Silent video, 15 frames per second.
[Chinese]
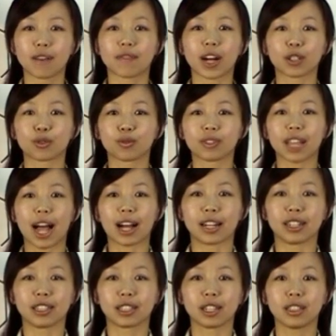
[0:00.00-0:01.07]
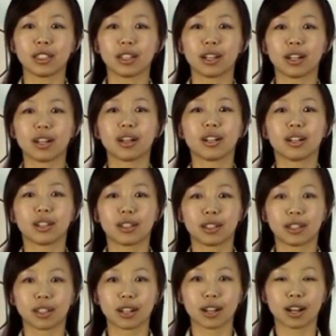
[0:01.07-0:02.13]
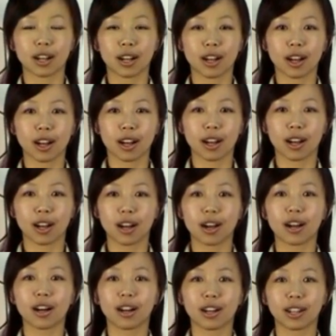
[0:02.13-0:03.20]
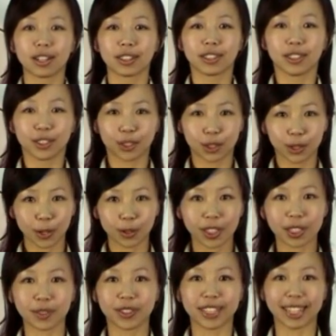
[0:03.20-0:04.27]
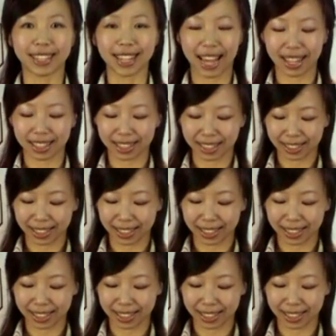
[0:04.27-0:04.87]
发出打嗝声呃呃，就是这么简单。